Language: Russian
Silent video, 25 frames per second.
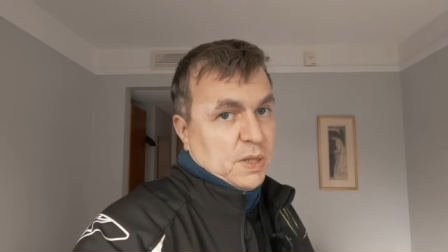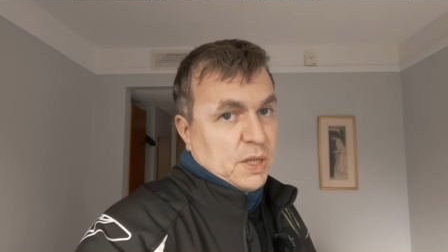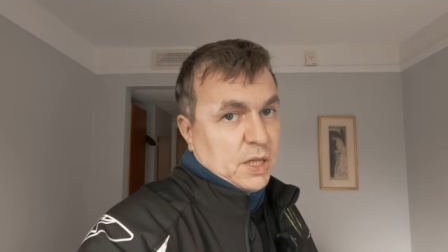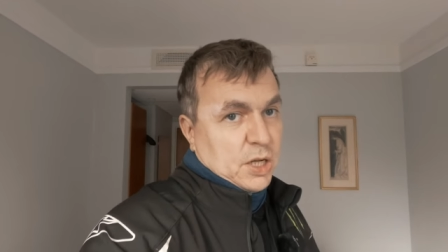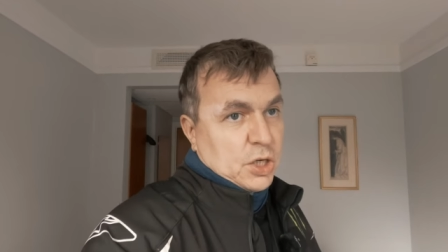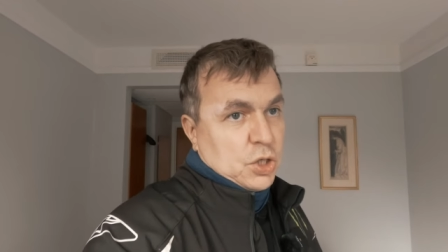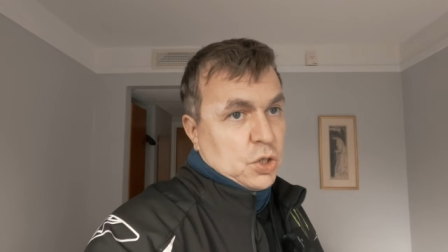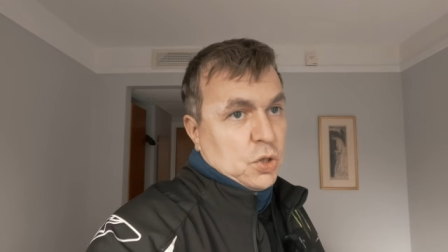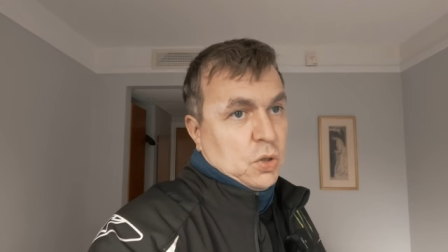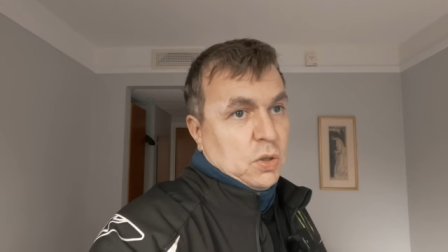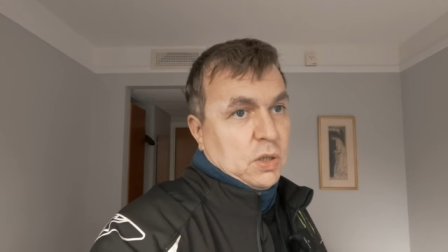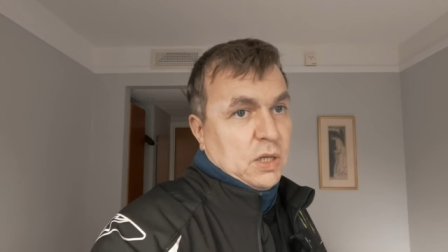
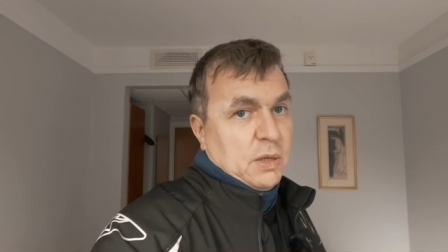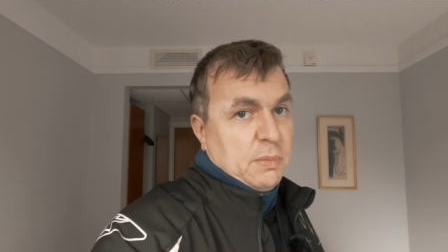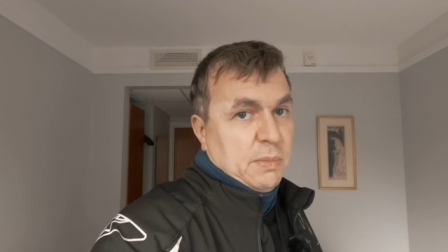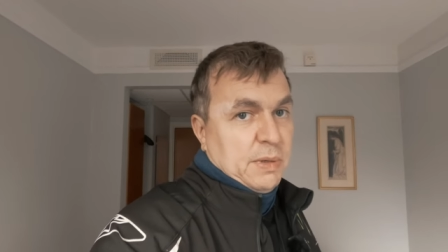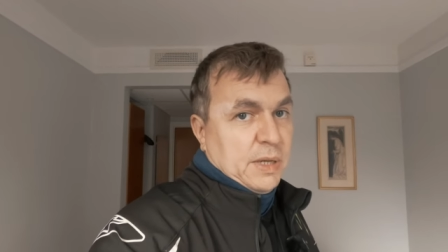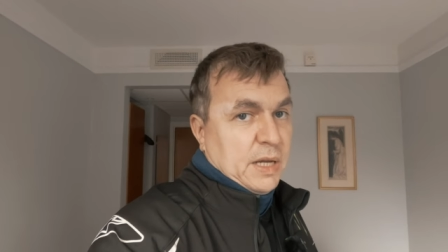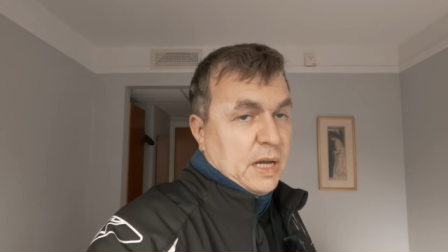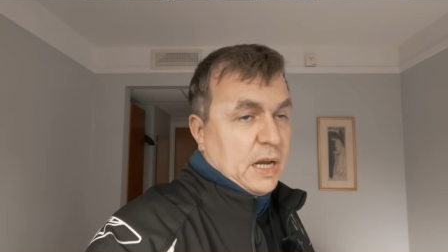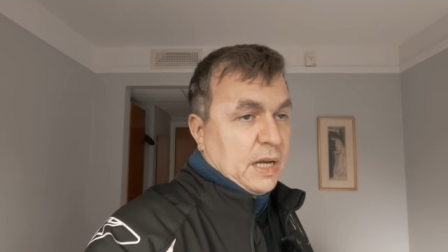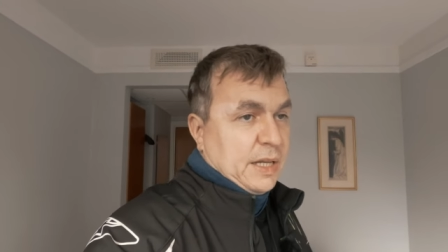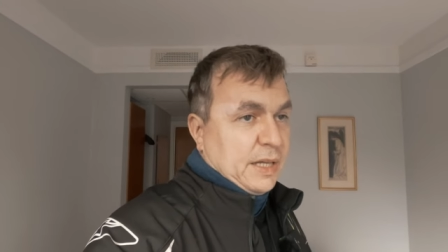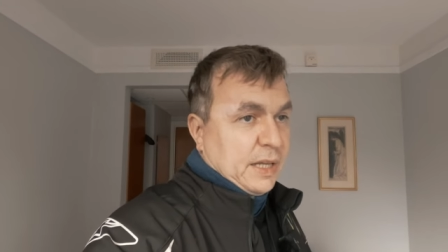нашел для
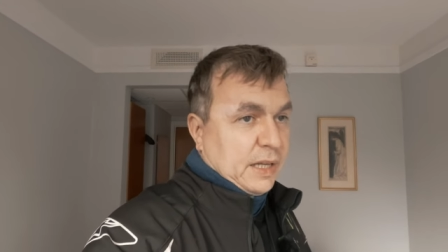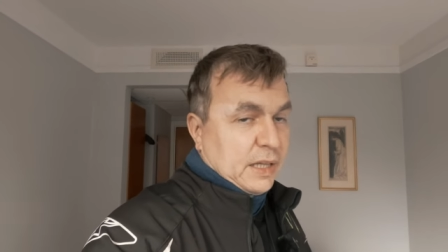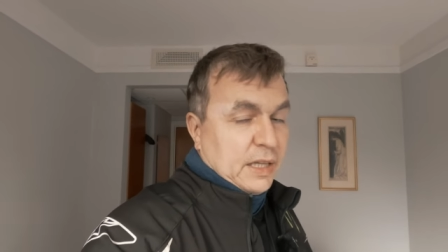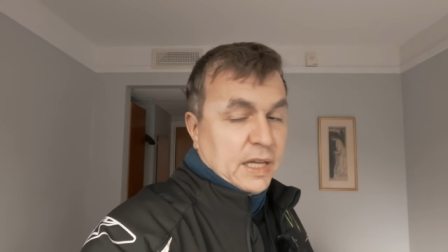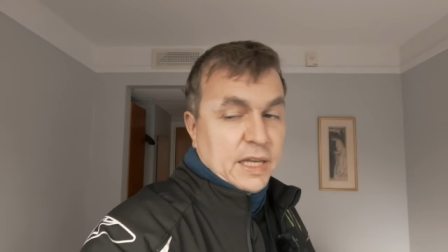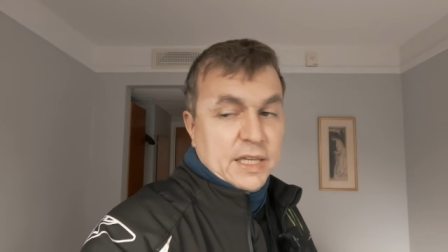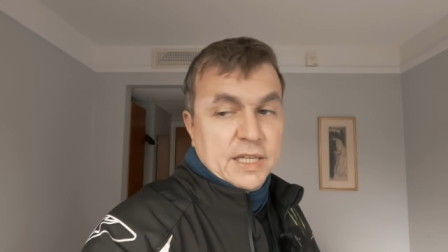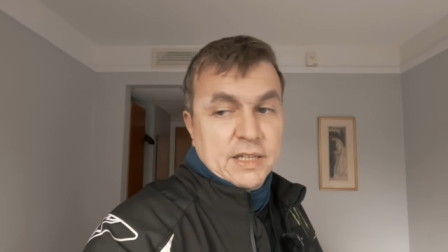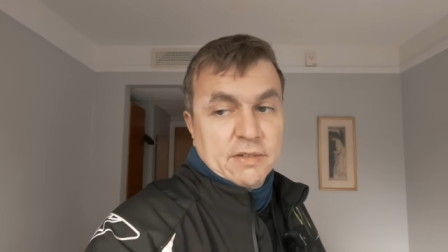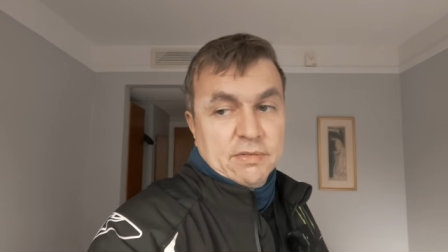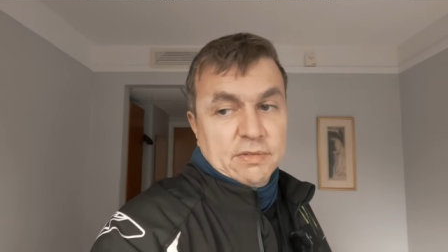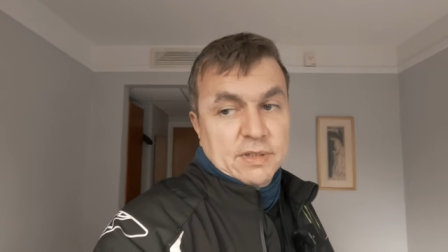меня
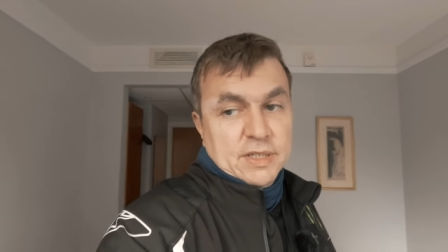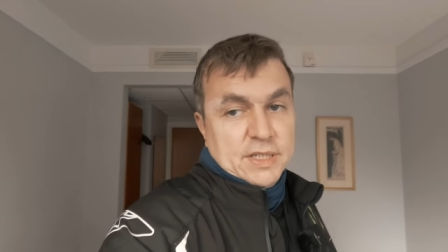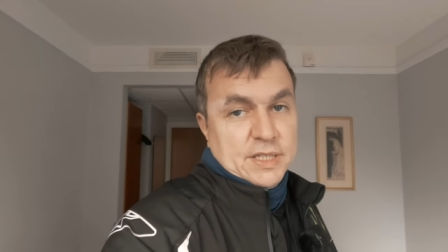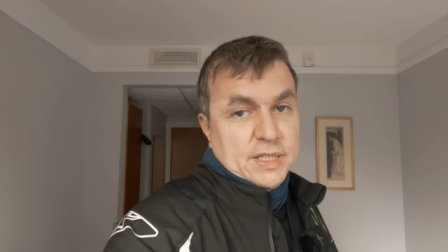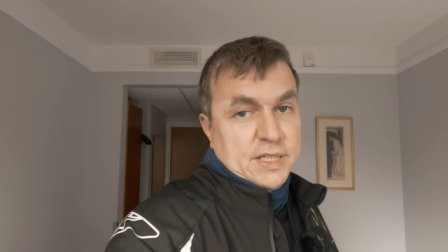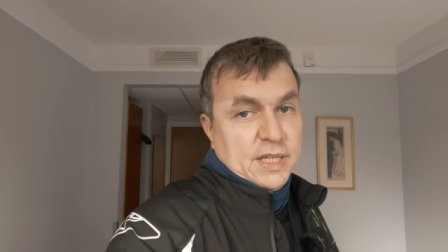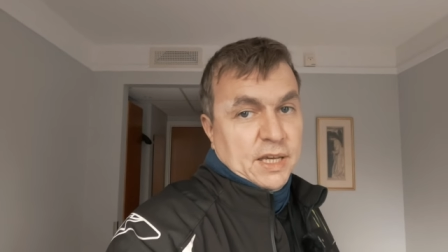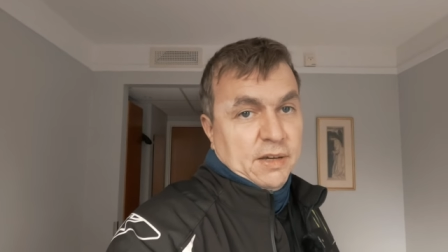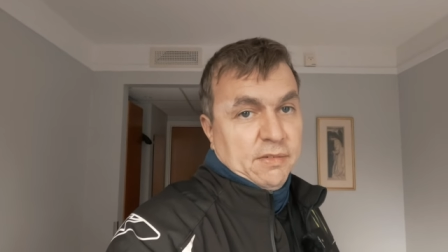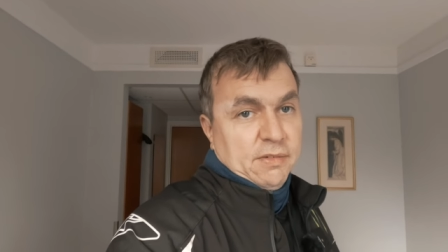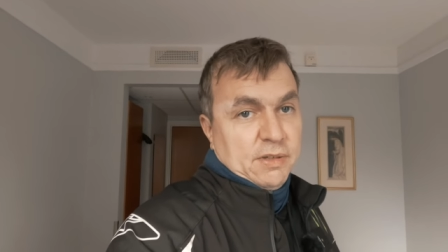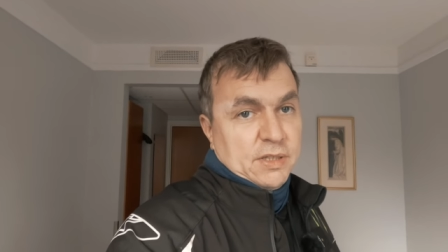альтернативный
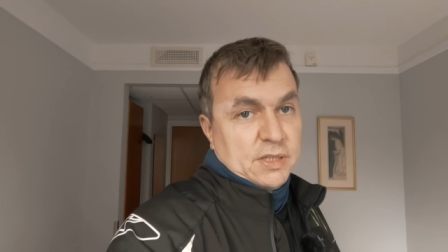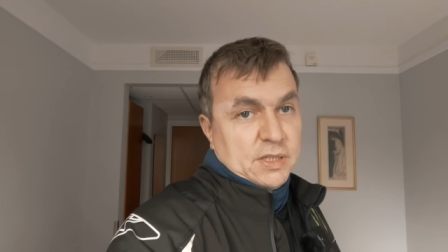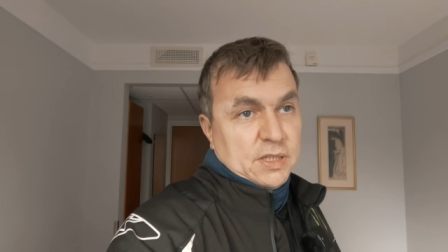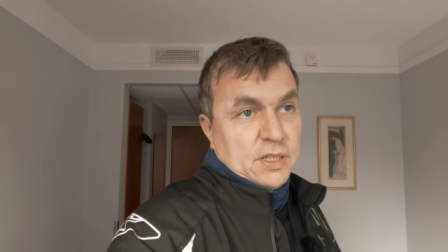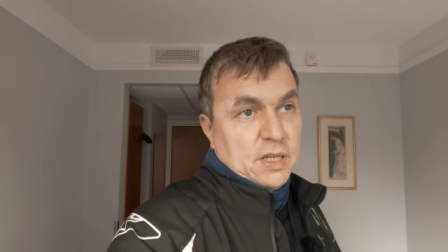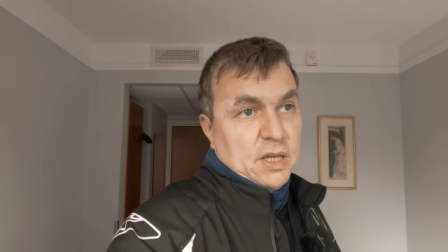сервис.